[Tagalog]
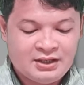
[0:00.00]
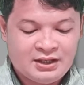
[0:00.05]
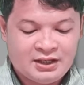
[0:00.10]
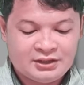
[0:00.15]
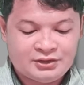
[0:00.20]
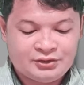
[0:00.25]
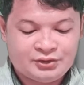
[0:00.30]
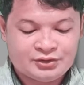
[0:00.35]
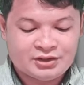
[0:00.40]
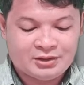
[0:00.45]

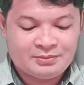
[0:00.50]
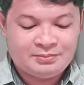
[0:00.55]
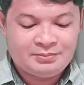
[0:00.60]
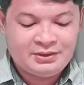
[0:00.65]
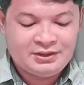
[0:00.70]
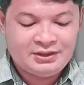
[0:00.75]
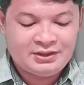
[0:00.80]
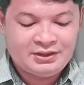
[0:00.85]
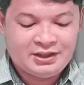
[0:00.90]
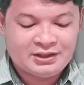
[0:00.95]
and you shall
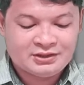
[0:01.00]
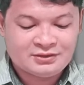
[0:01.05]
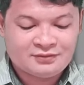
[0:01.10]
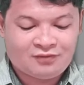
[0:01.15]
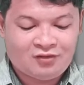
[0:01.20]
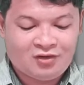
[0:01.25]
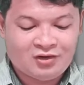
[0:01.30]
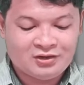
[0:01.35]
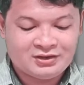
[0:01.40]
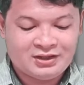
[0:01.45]
be as
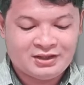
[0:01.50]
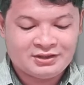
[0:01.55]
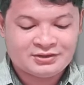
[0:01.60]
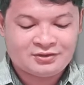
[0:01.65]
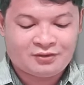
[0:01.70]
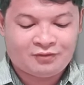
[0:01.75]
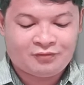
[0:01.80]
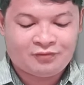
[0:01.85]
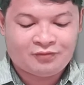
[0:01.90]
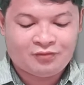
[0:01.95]
frontlets
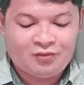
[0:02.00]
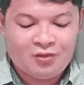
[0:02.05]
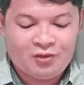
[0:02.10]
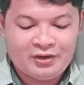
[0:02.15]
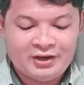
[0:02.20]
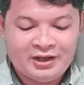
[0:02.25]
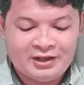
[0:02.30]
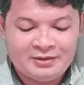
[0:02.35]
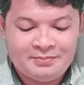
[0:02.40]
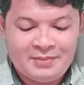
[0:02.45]
or
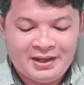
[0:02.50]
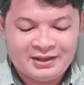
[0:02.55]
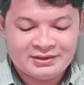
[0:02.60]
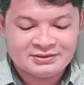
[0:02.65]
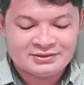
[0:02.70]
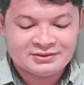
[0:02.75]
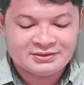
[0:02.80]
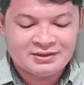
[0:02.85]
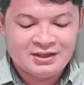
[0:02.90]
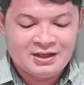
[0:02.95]
forehead
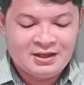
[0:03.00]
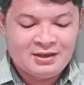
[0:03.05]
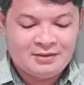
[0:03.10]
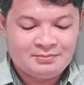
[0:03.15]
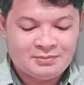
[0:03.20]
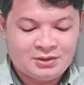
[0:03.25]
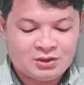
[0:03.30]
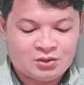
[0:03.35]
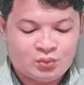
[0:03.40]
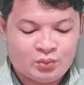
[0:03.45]
bands
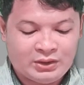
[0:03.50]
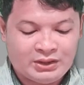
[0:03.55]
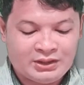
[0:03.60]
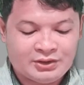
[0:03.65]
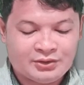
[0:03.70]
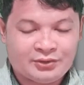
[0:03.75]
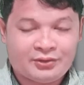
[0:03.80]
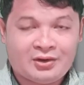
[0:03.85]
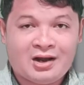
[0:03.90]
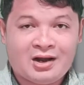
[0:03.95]
between
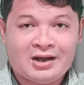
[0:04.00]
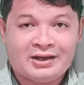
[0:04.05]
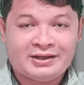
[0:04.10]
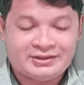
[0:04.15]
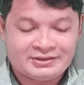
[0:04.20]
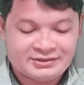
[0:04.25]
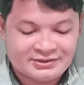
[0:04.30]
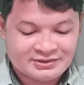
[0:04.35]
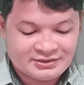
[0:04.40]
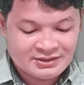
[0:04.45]
your
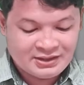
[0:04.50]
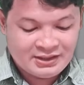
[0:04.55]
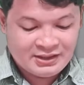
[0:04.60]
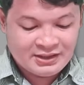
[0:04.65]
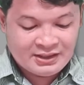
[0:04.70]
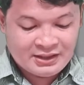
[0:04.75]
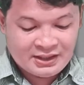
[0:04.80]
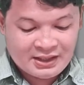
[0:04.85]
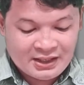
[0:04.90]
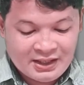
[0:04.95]
eyes,
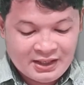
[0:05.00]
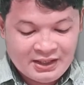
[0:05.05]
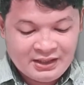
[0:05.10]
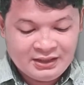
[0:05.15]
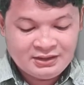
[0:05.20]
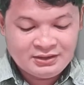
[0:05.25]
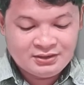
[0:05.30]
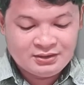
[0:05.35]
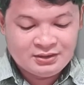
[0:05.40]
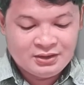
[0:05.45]

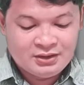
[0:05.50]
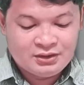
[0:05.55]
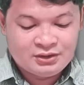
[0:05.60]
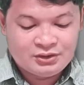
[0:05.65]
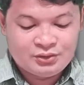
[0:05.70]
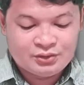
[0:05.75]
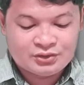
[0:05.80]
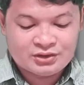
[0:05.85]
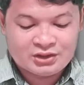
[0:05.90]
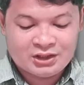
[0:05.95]
and
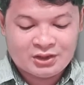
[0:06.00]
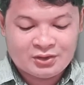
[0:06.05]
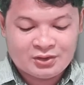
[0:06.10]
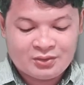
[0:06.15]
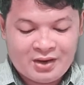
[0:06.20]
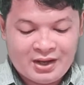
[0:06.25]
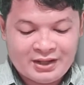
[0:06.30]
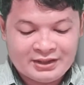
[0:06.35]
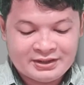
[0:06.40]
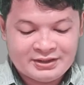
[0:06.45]
you shall
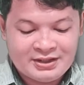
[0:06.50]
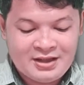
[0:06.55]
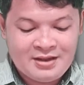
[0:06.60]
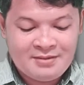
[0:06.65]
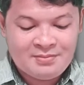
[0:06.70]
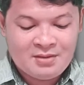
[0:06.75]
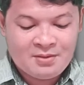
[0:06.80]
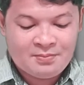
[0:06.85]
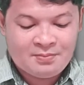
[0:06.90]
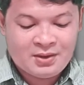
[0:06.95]
write
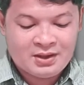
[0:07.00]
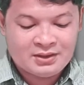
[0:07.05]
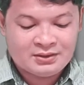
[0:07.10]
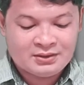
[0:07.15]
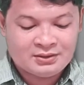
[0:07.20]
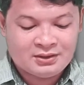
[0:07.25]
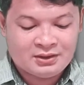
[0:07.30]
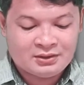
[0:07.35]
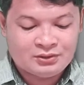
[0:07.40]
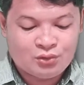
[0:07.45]
them upon
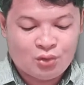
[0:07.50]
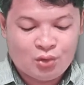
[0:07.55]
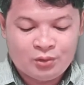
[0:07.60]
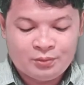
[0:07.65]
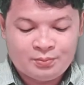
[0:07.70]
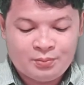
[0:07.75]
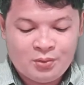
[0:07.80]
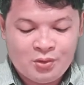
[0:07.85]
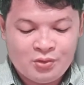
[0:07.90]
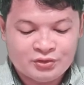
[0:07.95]
the
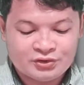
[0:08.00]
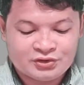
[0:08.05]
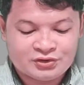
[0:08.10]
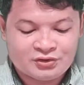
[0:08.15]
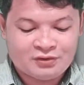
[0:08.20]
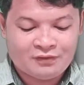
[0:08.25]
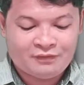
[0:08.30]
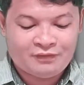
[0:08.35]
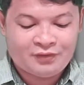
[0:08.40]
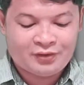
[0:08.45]
doorpost
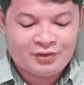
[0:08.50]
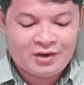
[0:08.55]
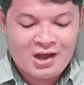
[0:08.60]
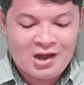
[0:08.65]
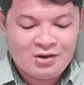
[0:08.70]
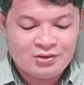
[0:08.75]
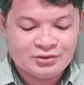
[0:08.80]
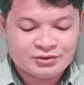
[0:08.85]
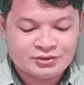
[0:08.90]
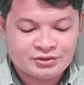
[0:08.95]
of your
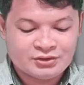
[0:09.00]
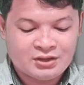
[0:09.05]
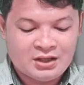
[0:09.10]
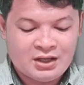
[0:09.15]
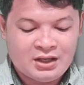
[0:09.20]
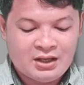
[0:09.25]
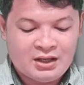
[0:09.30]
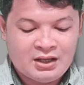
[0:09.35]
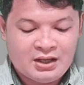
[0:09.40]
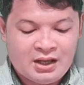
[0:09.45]
house
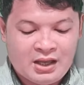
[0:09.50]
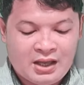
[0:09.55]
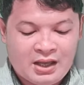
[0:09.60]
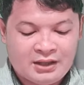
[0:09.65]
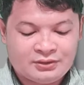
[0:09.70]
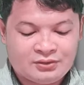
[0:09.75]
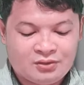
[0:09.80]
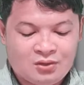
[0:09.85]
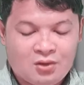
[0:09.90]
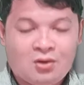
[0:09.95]

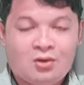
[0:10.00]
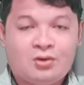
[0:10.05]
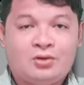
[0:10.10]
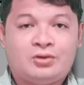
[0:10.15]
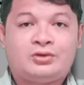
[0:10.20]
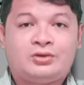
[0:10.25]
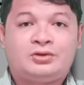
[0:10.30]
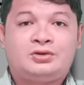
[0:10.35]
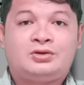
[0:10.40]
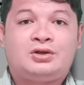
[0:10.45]
and
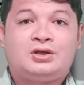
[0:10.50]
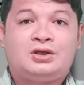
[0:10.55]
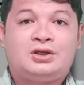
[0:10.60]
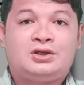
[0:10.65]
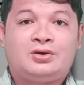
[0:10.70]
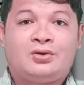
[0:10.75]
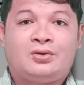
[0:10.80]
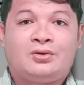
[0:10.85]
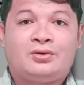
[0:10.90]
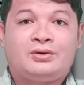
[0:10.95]
on
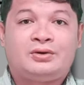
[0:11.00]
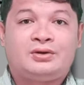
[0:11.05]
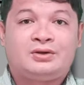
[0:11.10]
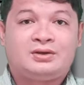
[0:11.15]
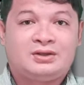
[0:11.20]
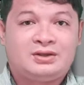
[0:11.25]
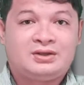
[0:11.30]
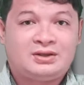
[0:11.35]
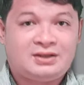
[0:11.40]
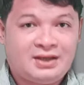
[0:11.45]
your
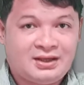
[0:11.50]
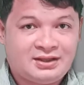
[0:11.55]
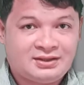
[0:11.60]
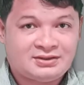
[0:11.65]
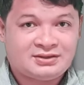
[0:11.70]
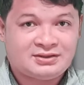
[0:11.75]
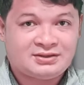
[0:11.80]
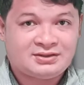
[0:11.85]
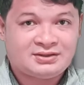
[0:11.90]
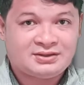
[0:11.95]

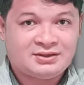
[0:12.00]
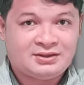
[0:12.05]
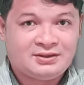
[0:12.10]
gates.